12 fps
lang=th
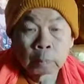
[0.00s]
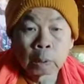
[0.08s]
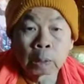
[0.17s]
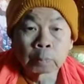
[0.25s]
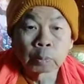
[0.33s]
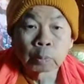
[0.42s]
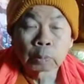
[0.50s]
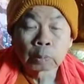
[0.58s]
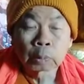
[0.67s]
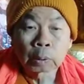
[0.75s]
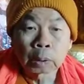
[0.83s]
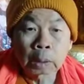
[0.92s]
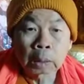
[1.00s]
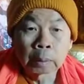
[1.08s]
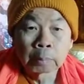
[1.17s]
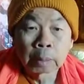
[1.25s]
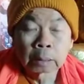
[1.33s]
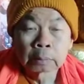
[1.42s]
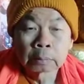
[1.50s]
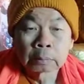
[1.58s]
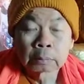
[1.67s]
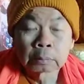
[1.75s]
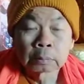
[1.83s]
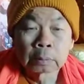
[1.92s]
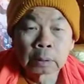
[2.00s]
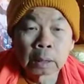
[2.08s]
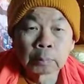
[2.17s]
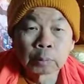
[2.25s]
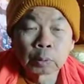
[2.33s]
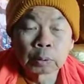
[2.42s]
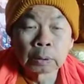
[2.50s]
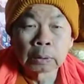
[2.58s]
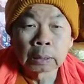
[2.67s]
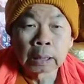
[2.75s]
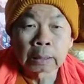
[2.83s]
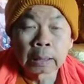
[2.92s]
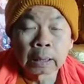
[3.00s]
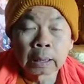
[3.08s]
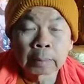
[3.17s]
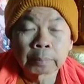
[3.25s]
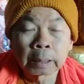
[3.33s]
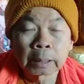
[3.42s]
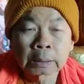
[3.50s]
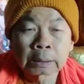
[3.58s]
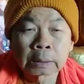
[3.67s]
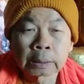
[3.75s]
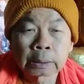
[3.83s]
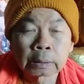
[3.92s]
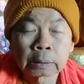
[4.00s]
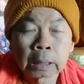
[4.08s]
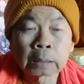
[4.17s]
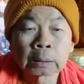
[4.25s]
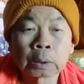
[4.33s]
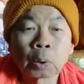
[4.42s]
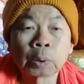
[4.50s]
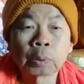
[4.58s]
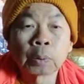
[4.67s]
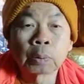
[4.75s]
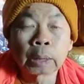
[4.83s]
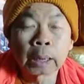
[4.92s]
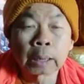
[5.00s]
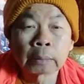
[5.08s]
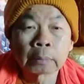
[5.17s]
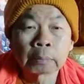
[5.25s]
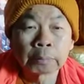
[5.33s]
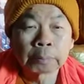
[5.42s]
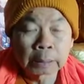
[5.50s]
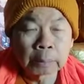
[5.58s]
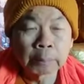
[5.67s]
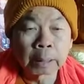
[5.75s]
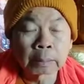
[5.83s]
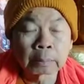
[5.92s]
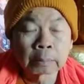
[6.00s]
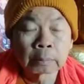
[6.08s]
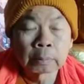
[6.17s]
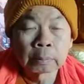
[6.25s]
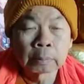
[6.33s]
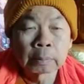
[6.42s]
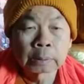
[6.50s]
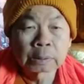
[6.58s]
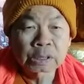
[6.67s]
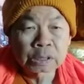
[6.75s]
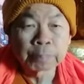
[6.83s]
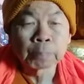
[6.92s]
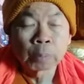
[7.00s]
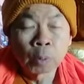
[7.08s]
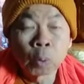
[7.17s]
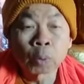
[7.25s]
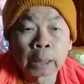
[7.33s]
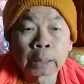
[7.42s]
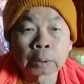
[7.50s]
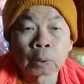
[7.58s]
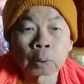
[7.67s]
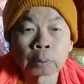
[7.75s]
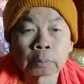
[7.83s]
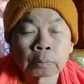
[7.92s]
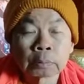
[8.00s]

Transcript: มาพูดกำลังพูดถึงอาณาปานสติขั้นตอนของการปฏิบัติ 16 ขั้นตอน